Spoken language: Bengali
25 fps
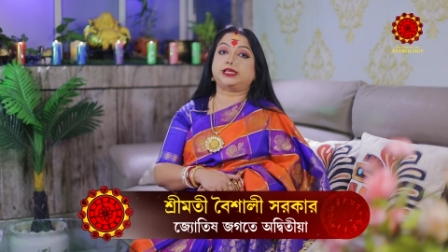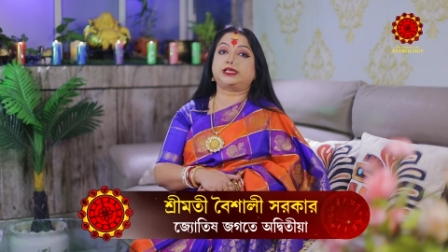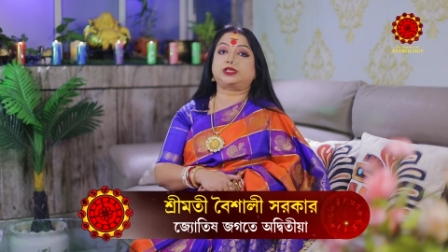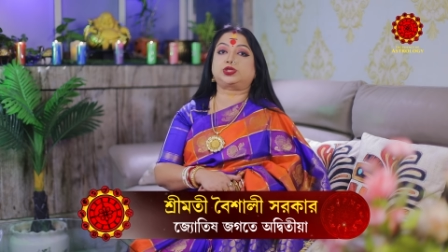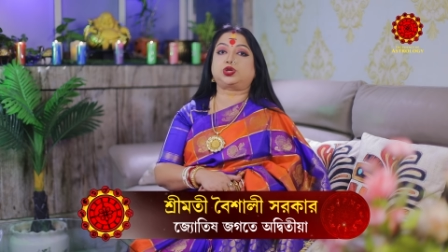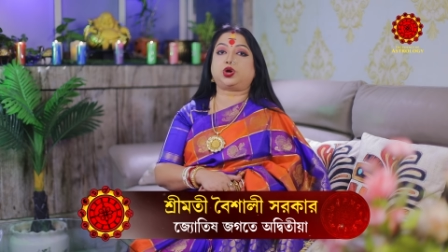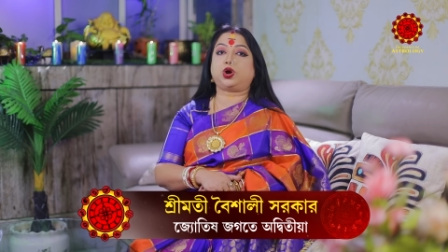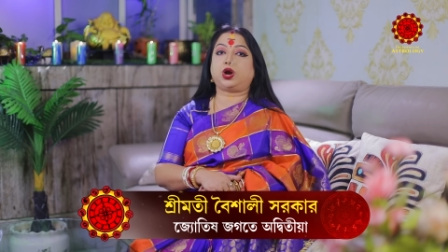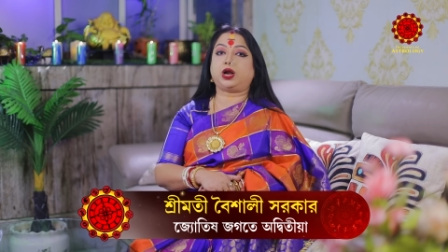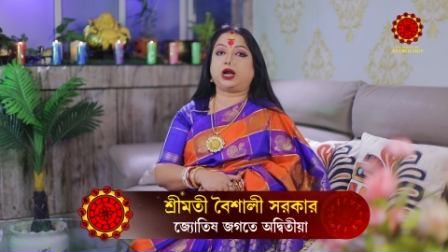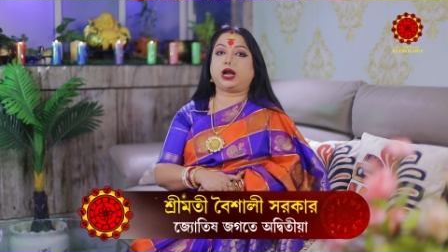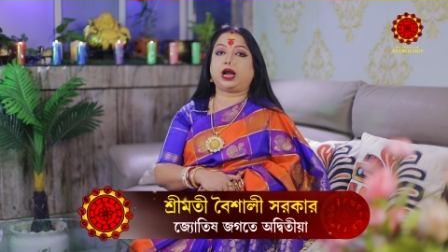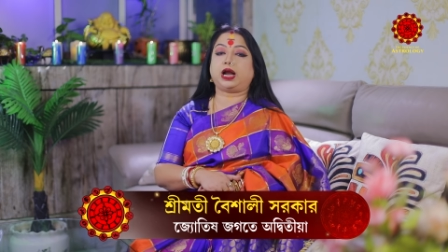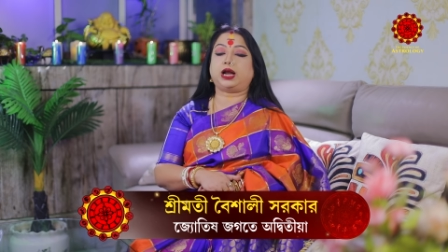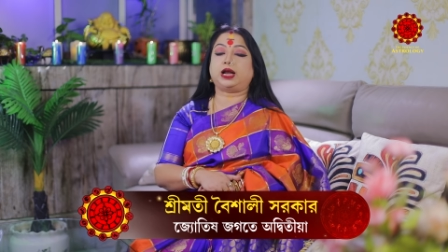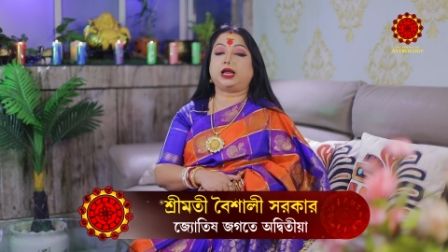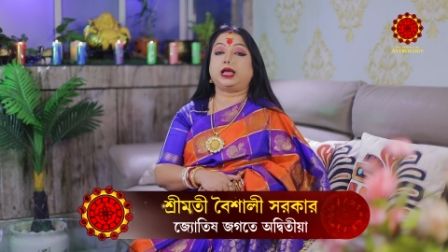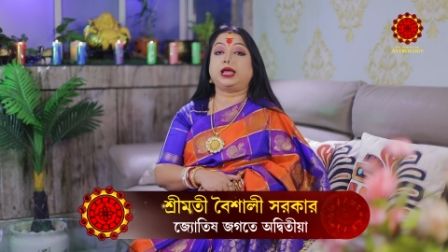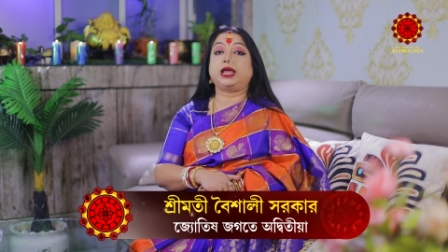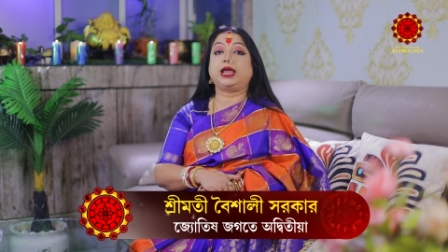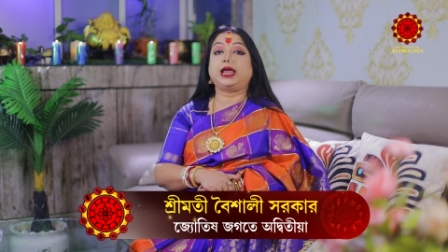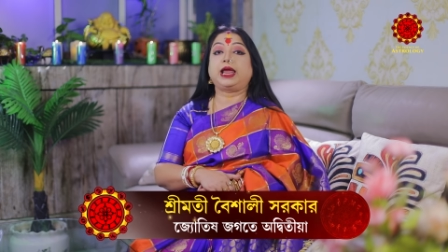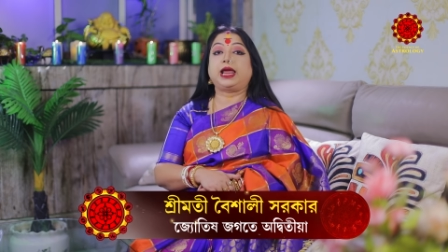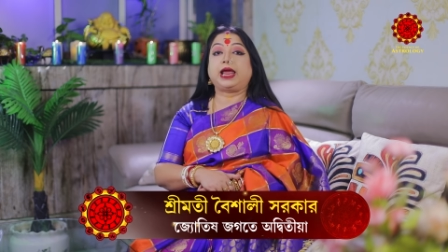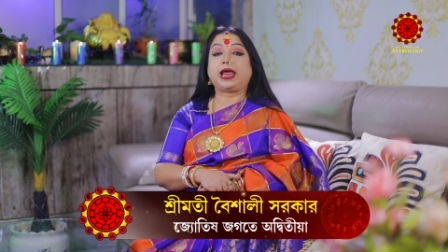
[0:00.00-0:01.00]
ইস্ট কর্নার
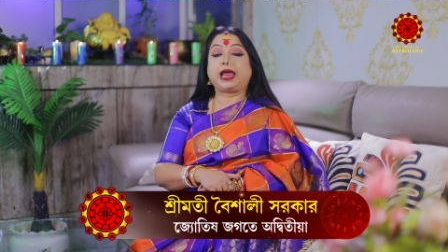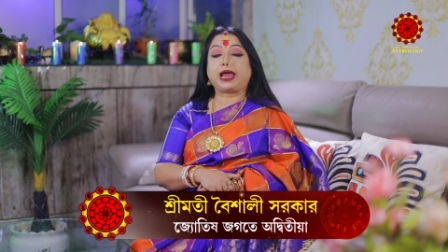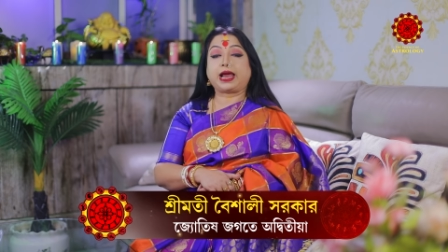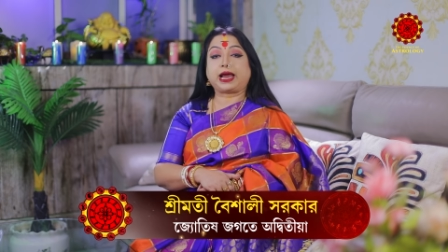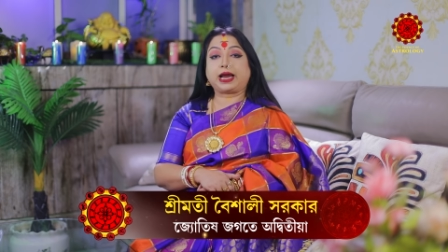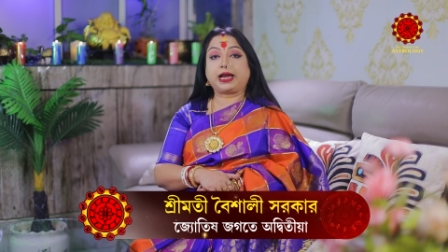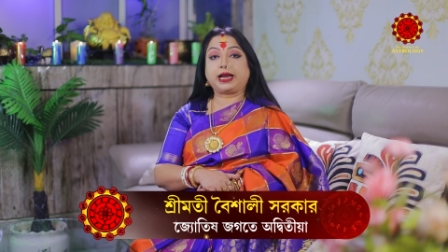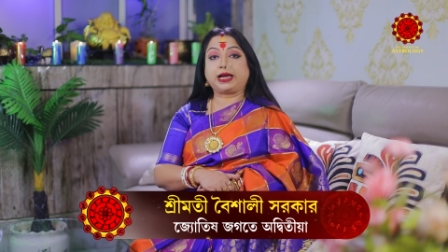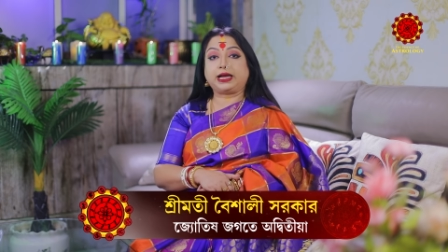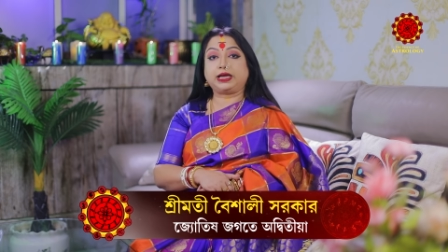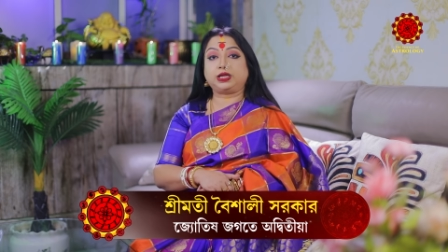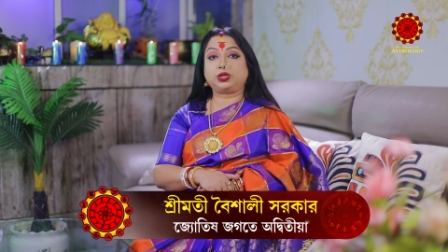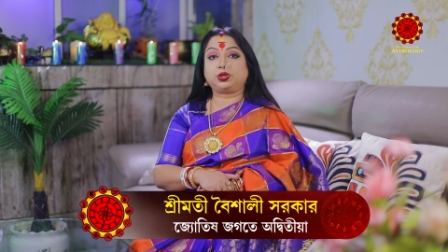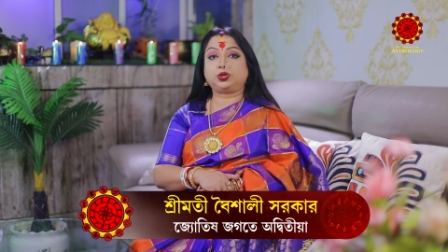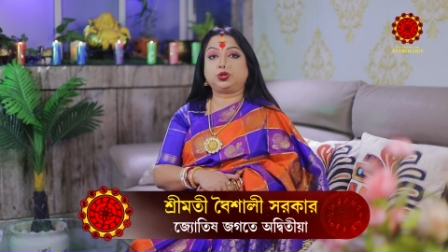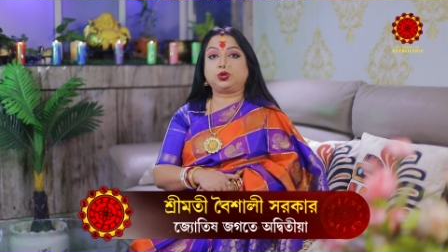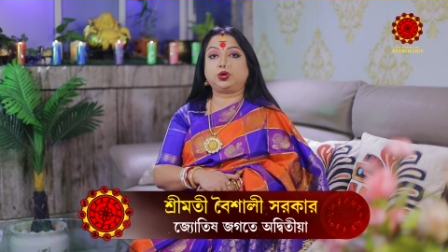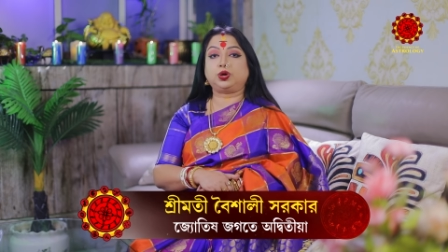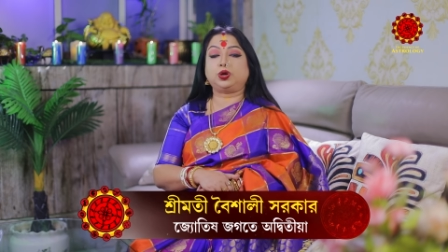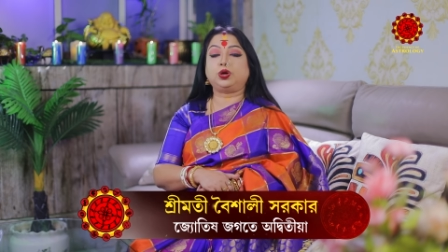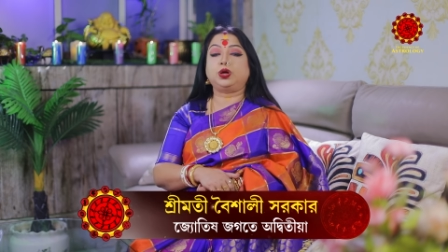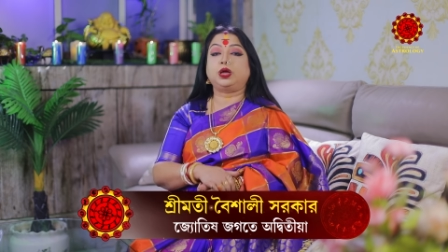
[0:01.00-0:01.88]
এখানে কিন্তু